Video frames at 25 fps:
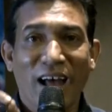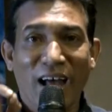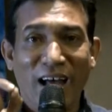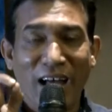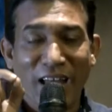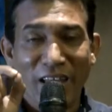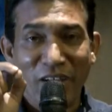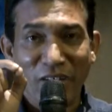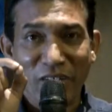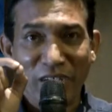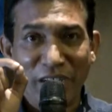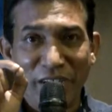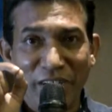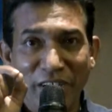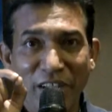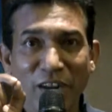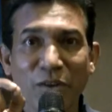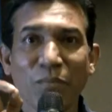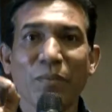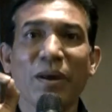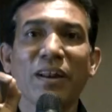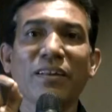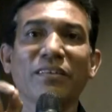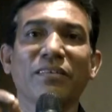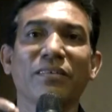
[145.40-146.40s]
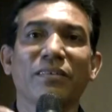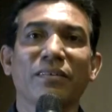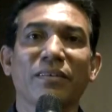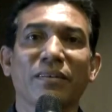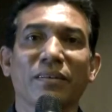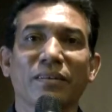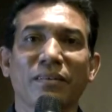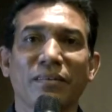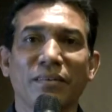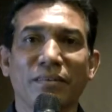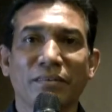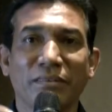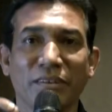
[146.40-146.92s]
ఆ యొక్క నిర్మల్
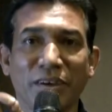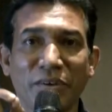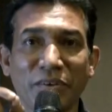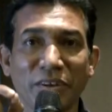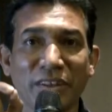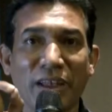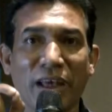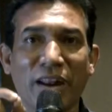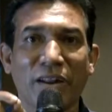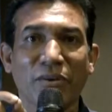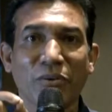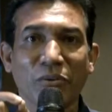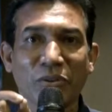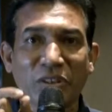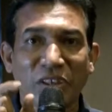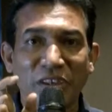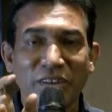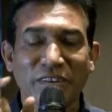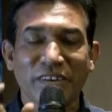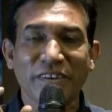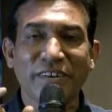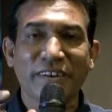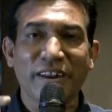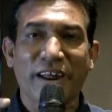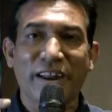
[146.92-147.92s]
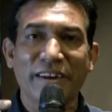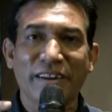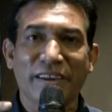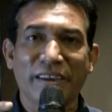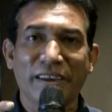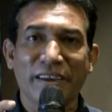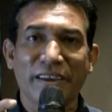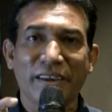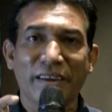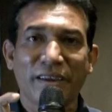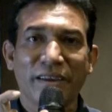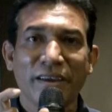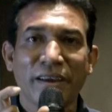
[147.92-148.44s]
జీవితాలను తీర్చడానికి
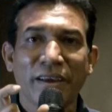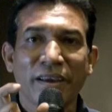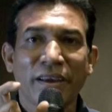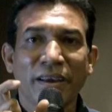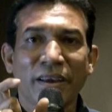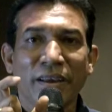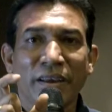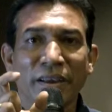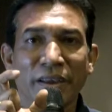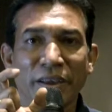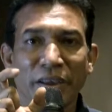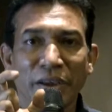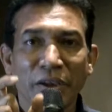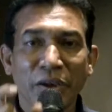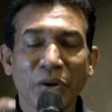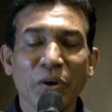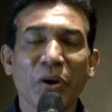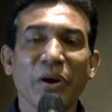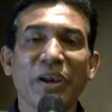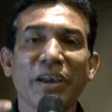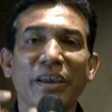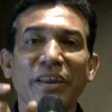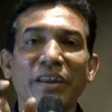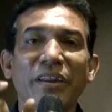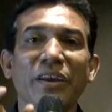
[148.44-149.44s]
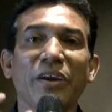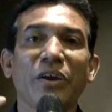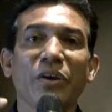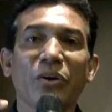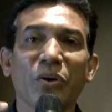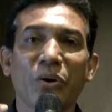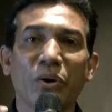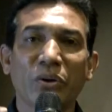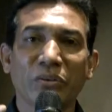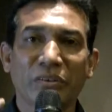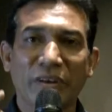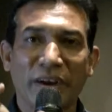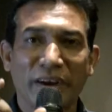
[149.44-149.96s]
హీరోయిన్ హీరో
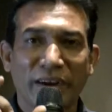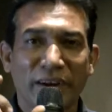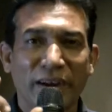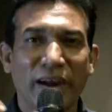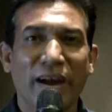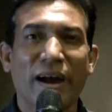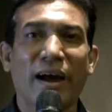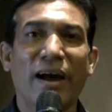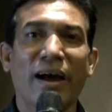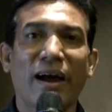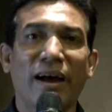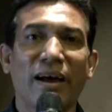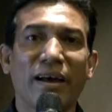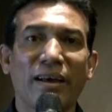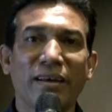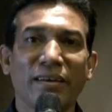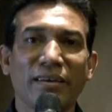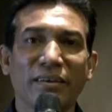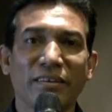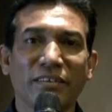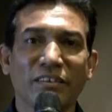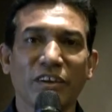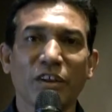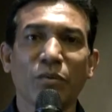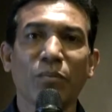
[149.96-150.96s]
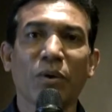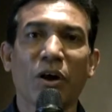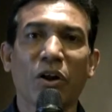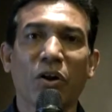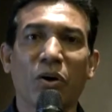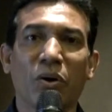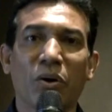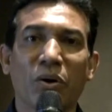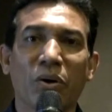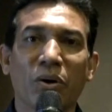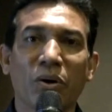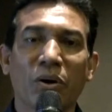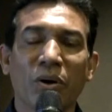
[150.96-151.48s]
చక్కగా ఈ సినిమాలో
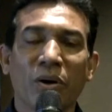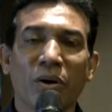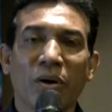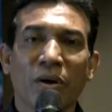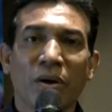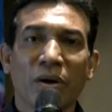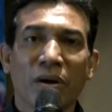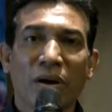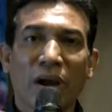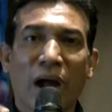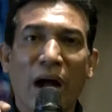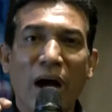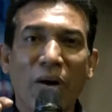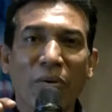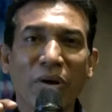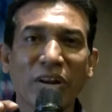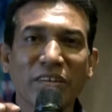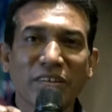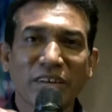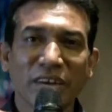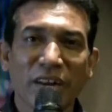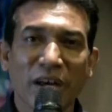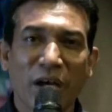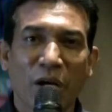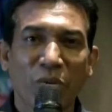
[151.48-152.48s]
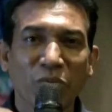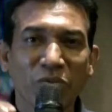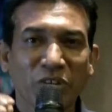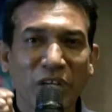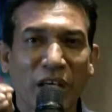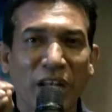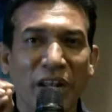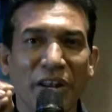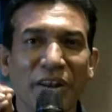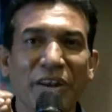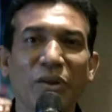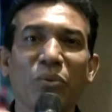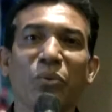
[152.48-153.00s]
కావలసిన
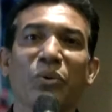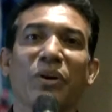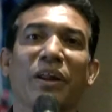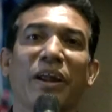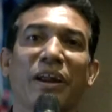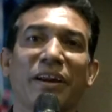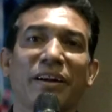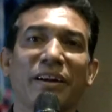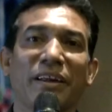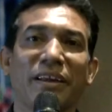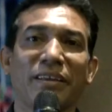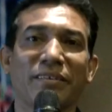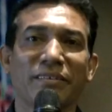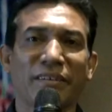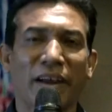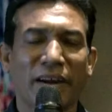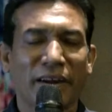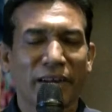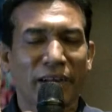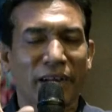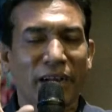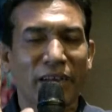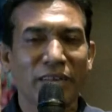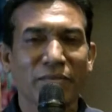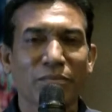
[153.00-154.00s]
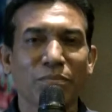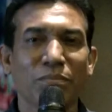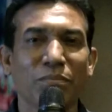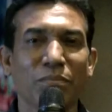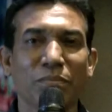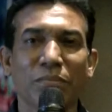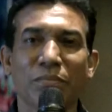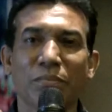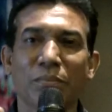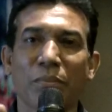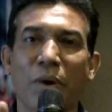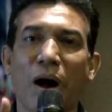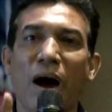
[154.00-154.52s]
అంశాలన్నీ ఉన్నాయండి చక్కగా
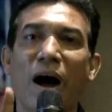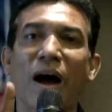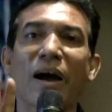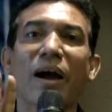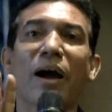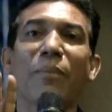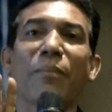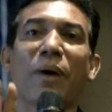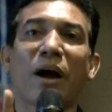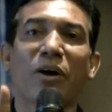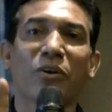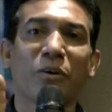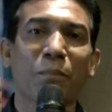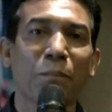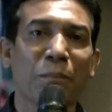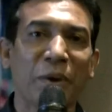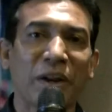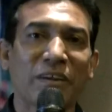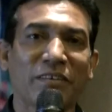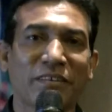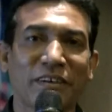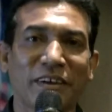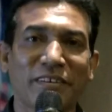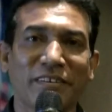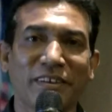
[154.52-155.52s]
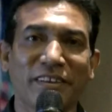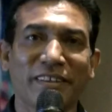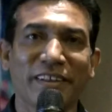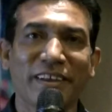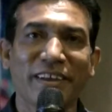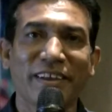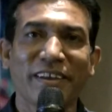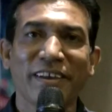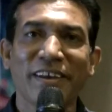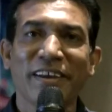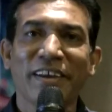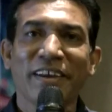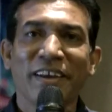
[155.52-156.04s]
బాగా మాకు ఇంప్రెస్ చేసింది
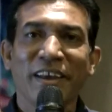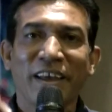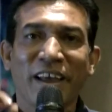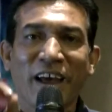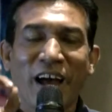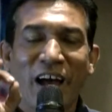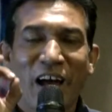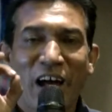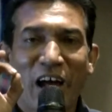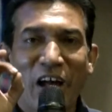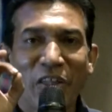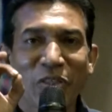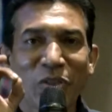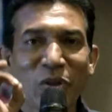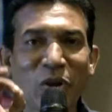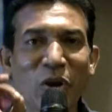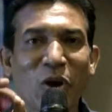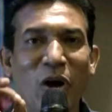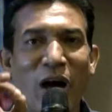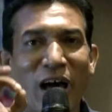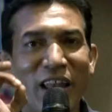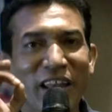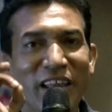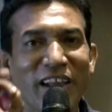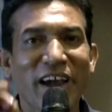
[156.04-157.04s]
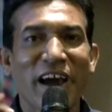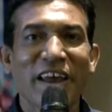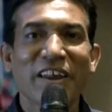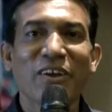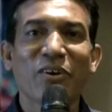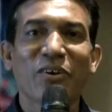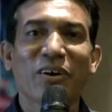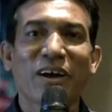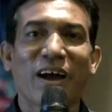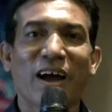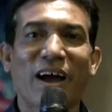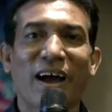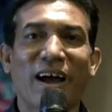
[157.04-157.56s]
అందులో అలీగారి
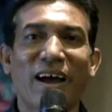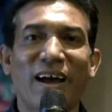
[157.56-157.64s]
యొక్క